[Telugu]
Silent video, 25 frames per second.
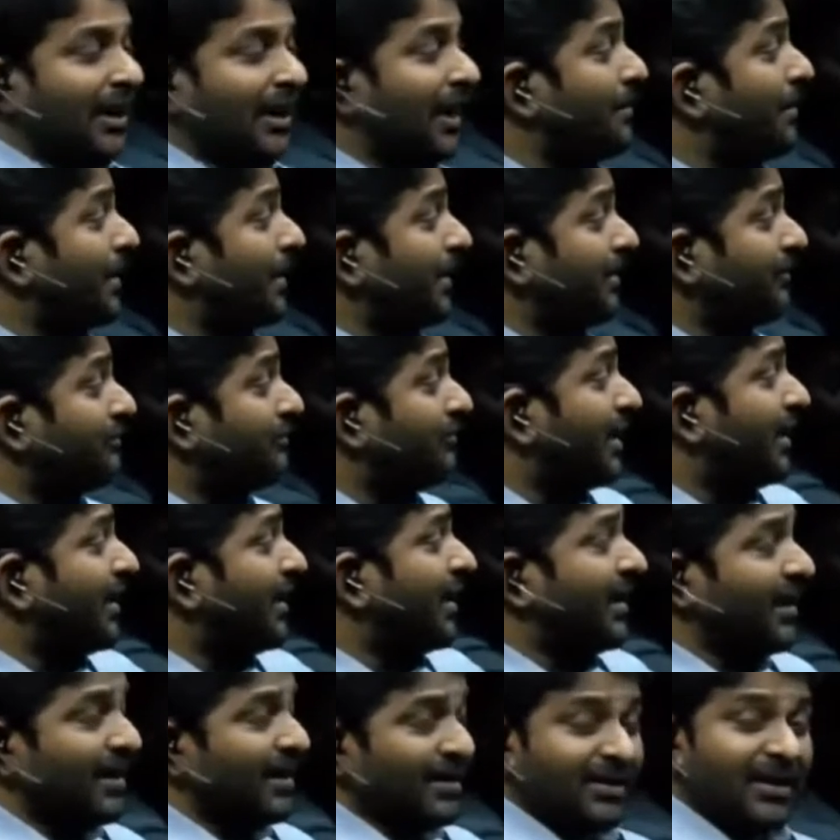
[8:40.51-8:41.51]
కాబట్టి
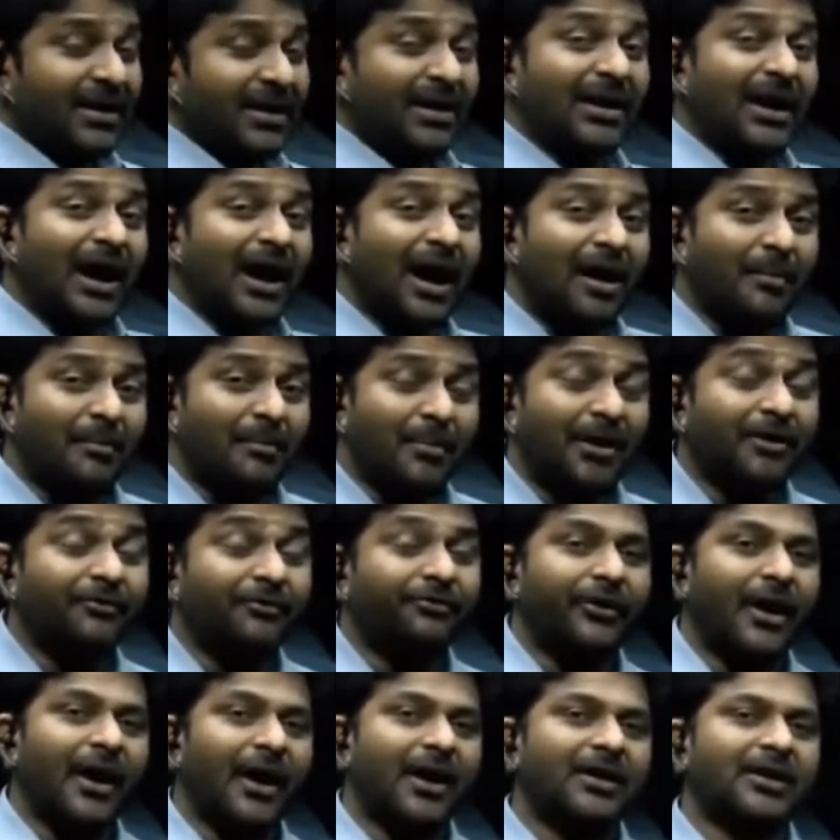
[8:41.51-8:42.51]
వన్ అనేది
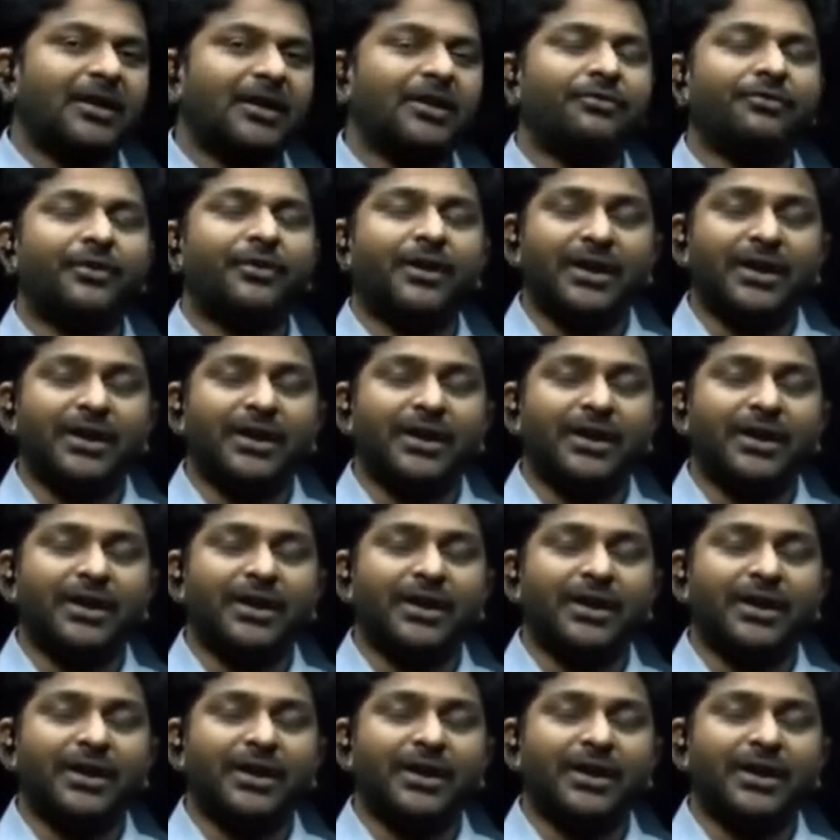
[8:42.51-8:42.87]
కామన్ ఫ్యాక్టర్